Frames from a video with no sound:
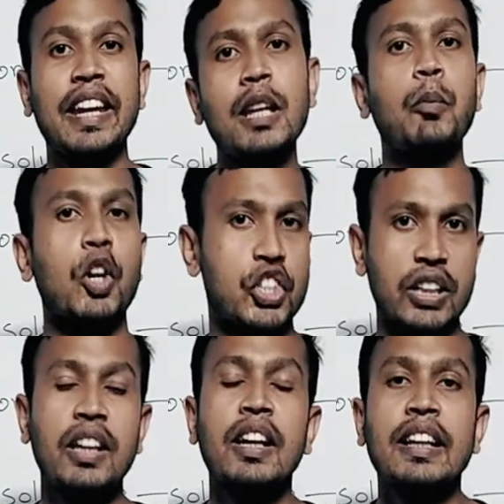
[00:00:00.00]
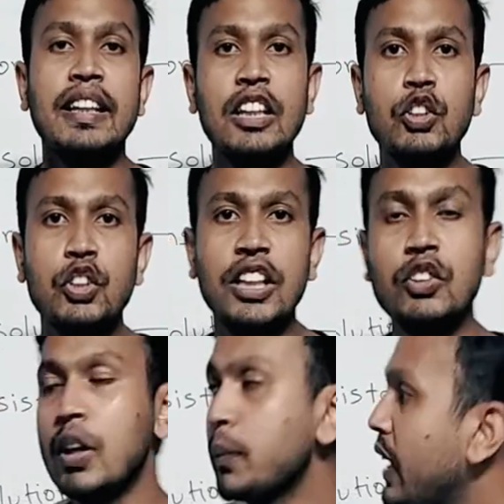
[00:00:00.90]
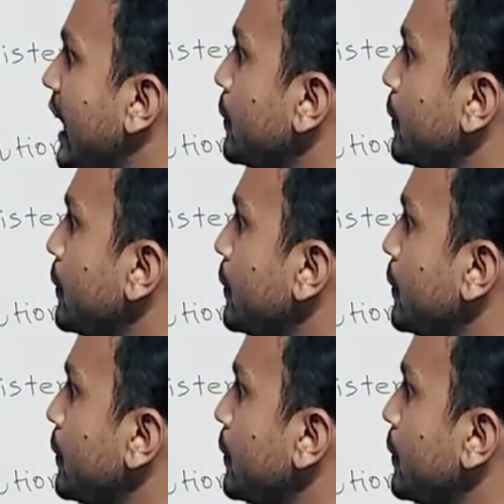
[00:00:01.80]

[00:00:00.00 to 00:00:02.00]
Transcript: ইন বসে কিন্তু যেহেতু আমরা